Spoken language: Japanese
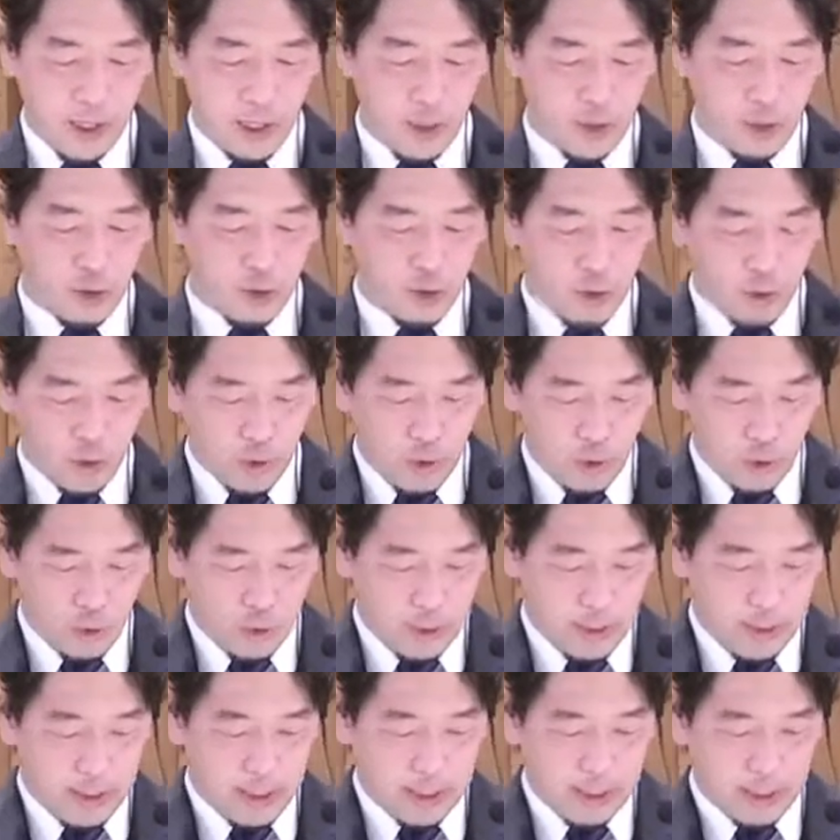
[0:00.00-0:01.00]
その状
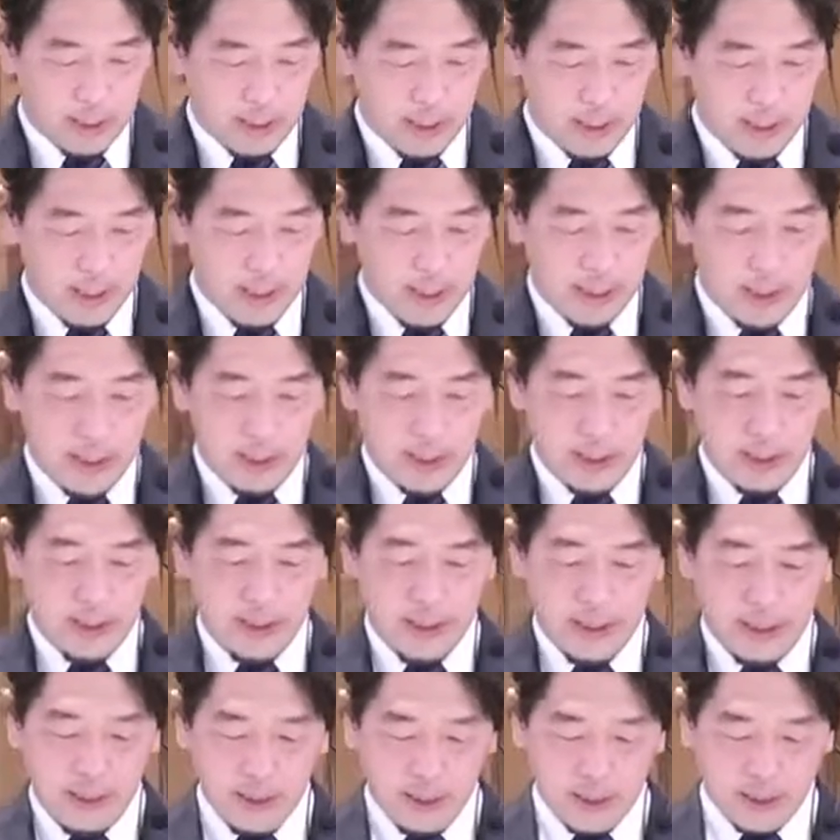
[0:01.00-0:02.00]
態から
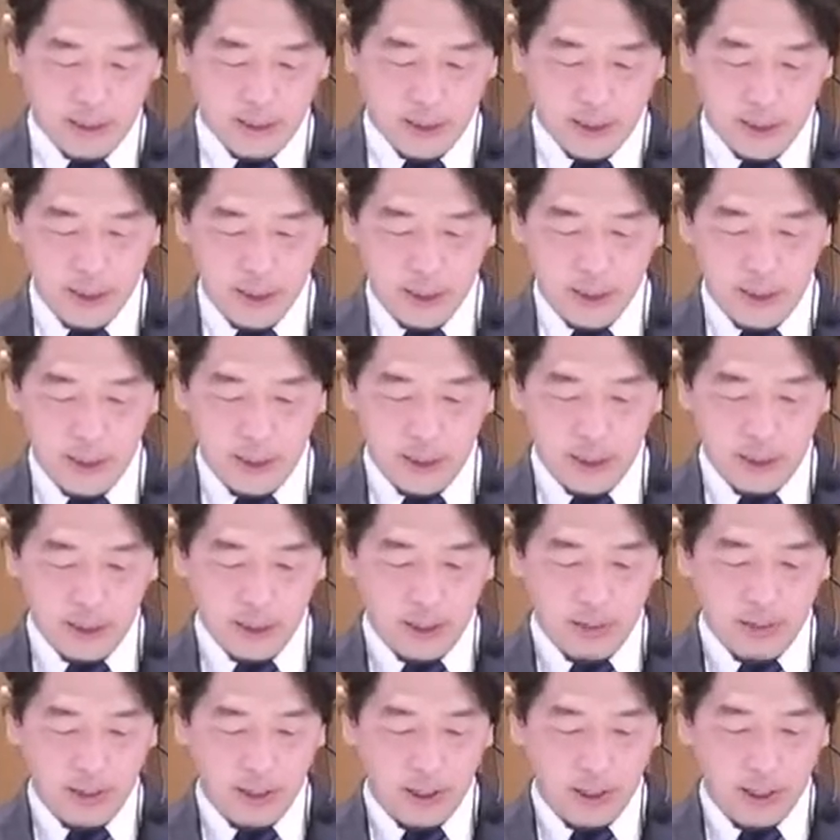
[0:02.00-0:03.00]
堕落しイエス
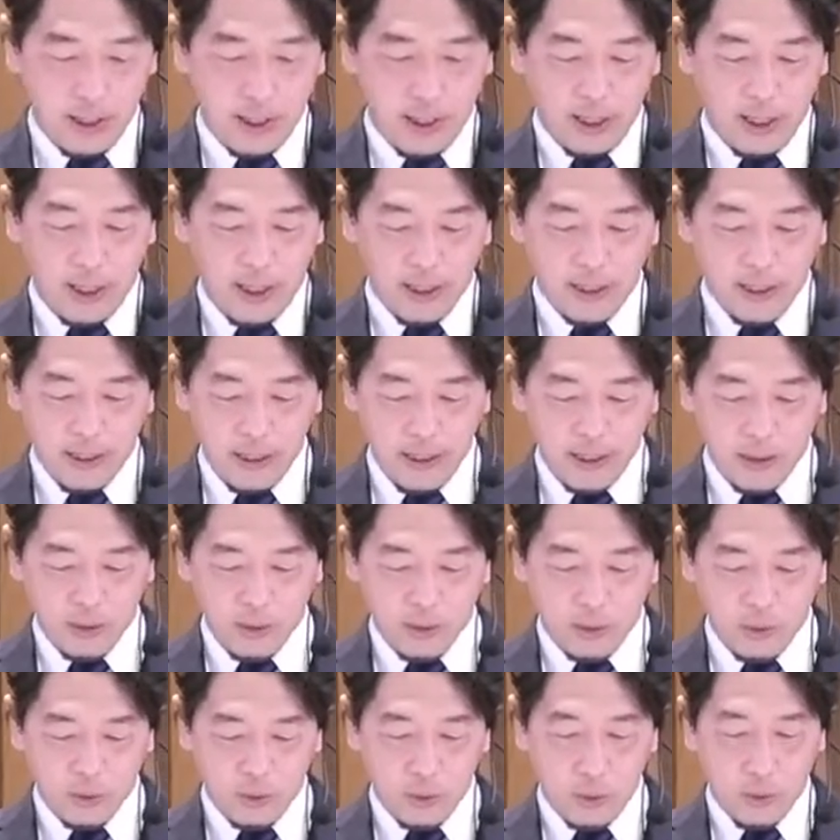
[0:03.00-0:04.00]
様から離れる
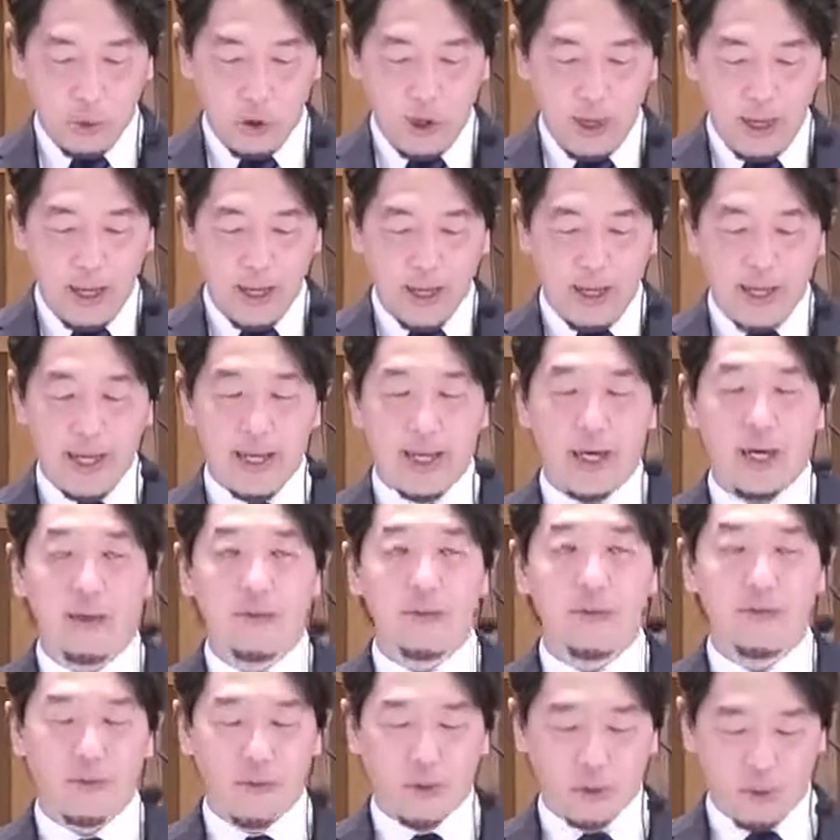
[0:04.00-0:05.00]
ことを
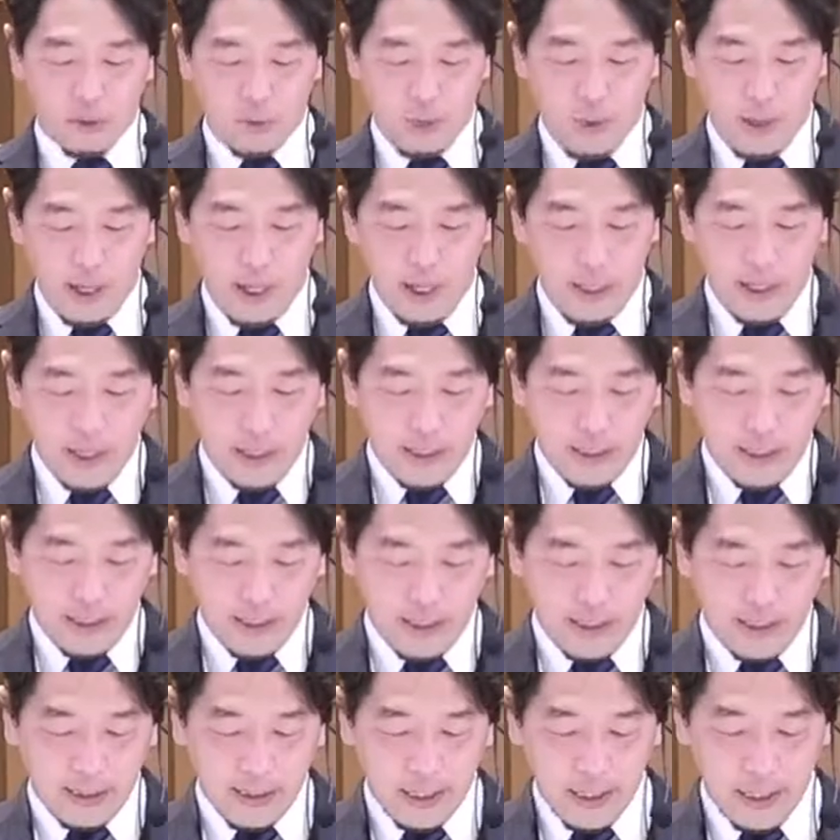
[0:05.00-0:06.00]
選ぶことは
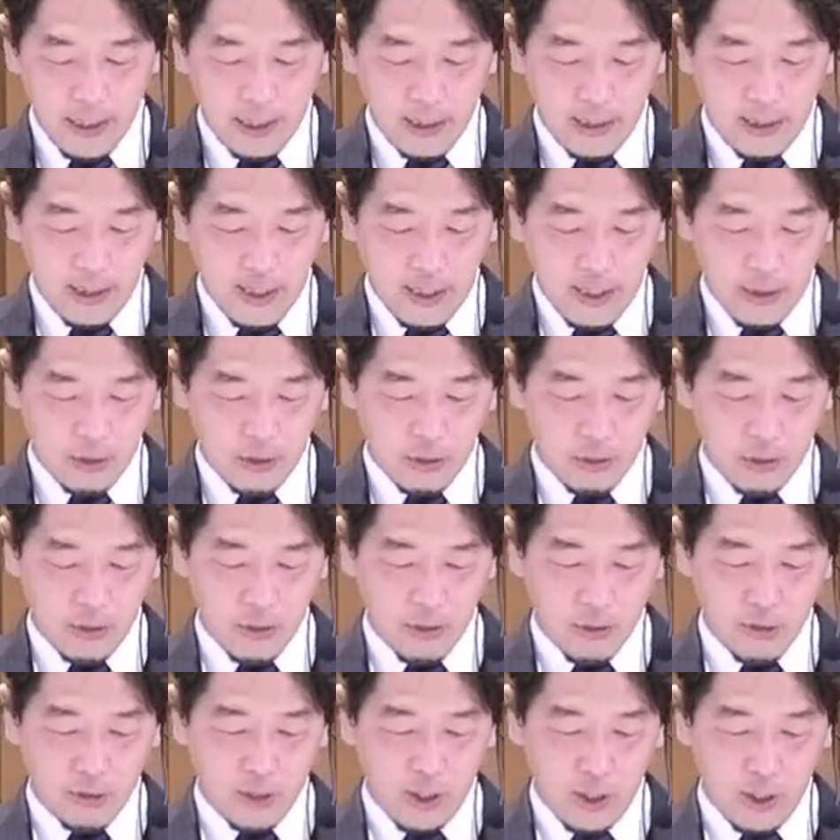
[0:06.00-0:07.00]
危険であると
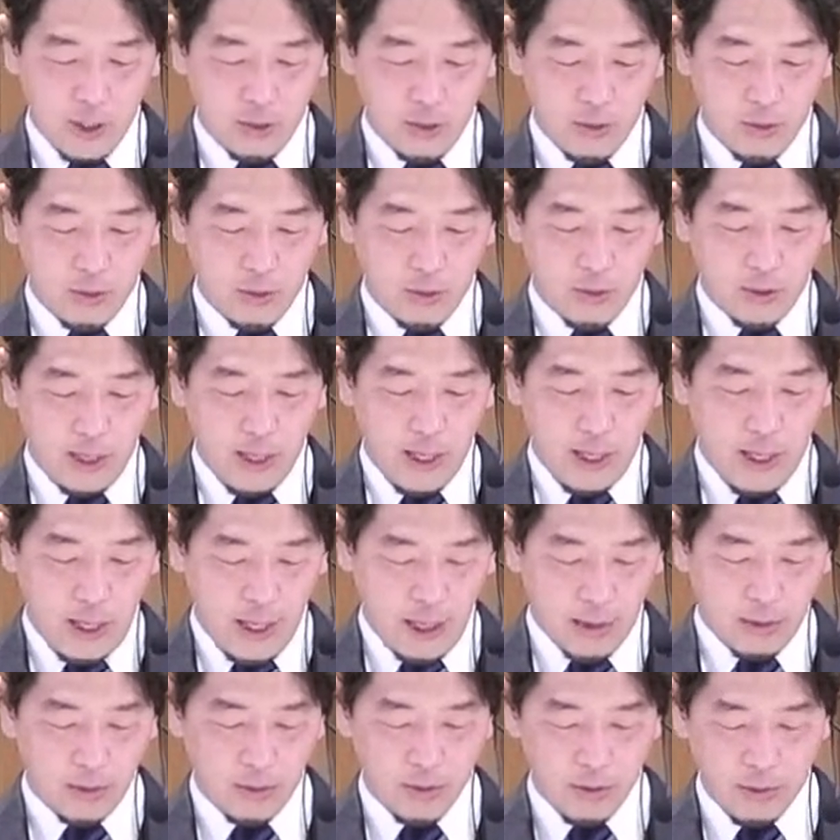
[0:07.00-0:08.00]
いう警告が
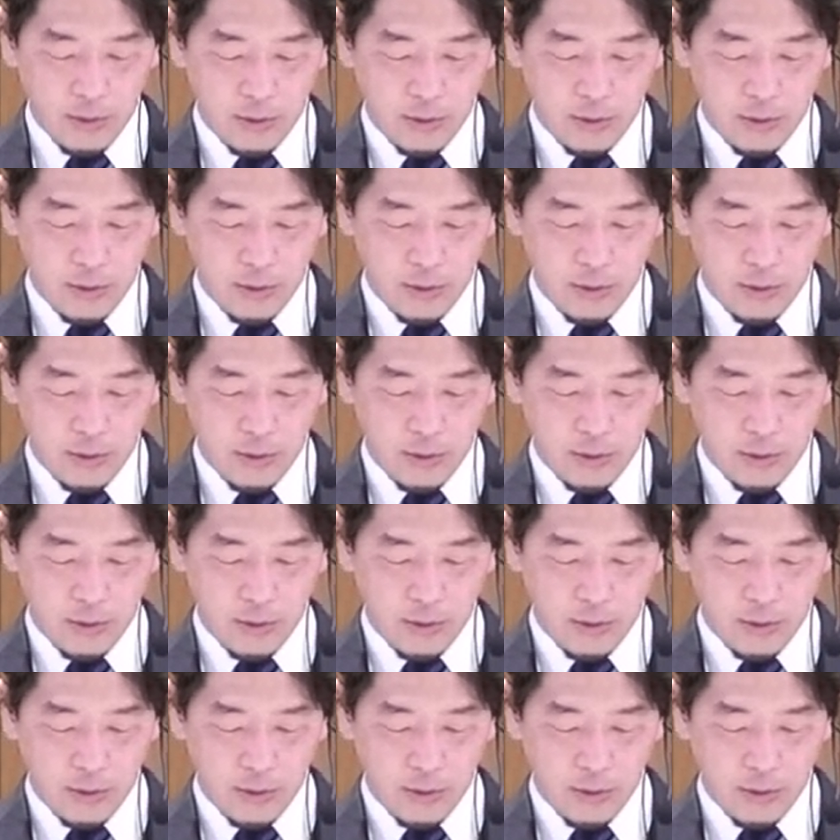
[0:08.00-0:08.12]
ある